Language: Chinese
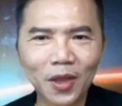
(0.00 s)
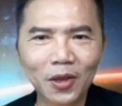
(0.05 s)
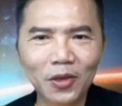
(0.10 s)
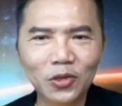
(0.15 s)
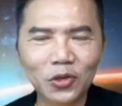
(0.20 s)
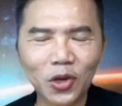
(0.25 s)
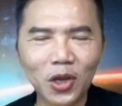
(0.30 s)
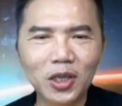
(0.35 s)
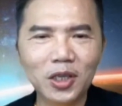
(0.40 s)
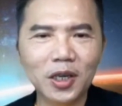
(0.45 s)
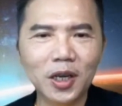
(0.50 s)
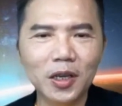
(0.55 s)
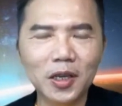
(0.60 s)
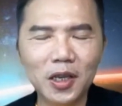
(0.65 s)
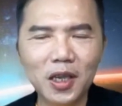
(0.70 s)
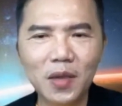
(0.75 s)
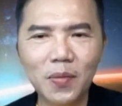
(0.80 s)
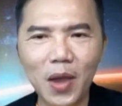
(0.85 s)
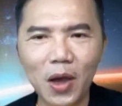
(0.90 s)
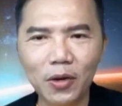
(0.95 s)
所以这个
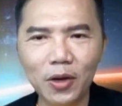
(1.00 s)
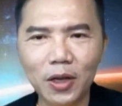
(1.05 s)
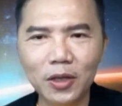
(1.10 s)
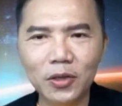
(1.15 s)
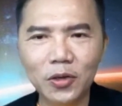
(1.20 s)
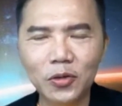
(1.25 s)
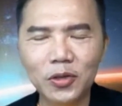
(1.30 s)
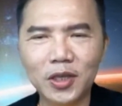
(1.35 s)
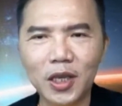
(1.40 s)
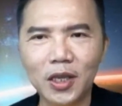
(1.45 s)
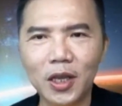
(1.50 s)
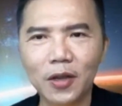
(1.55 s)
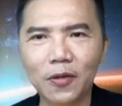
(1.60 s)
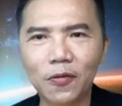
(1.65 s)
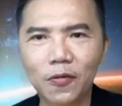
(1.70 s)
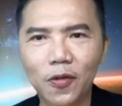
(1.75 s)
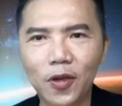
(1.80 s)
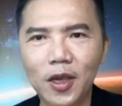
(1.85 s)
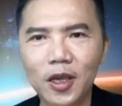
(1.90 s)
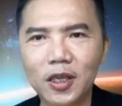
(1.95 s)
疫苗呢就显得
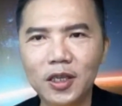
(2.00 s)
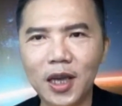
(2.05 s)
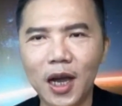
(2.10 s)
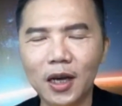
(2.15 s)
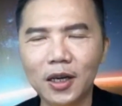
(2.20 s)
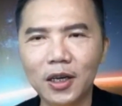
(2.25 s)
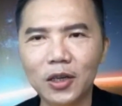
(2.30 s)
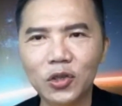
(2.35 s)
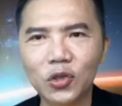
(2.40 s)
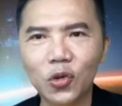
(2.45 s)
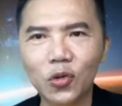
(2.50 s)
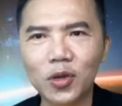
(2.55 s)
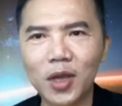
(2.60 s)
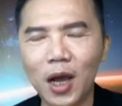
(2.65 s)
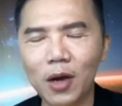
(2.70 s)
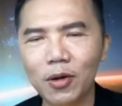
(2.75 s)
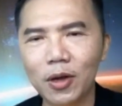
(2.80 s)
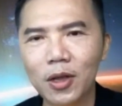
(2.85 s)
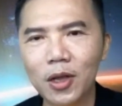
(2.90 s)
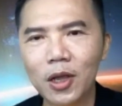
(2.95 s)
非常的重
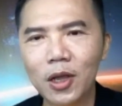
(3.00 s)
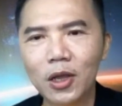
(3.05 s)
要。